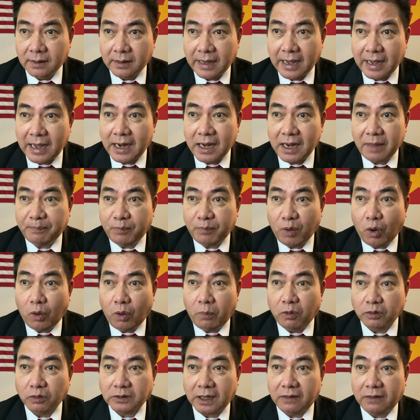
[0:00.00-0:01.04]
Aleppo
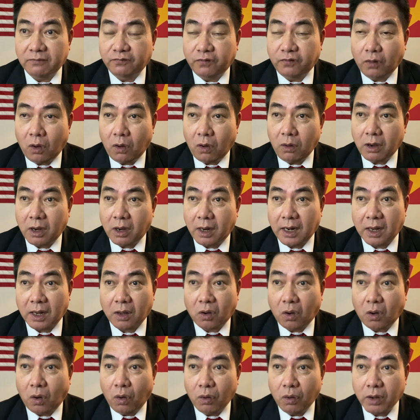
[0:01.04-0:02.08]
một thành phố gọi là
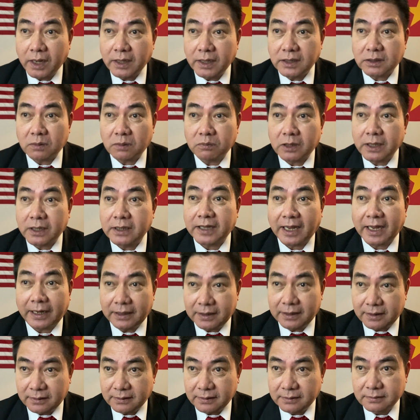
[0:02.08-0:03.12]
cổ kính trong kinh thánh
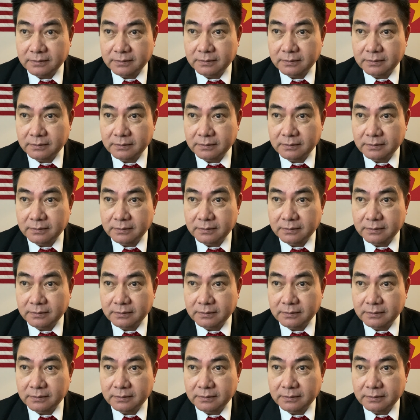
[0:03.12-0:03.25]
nữa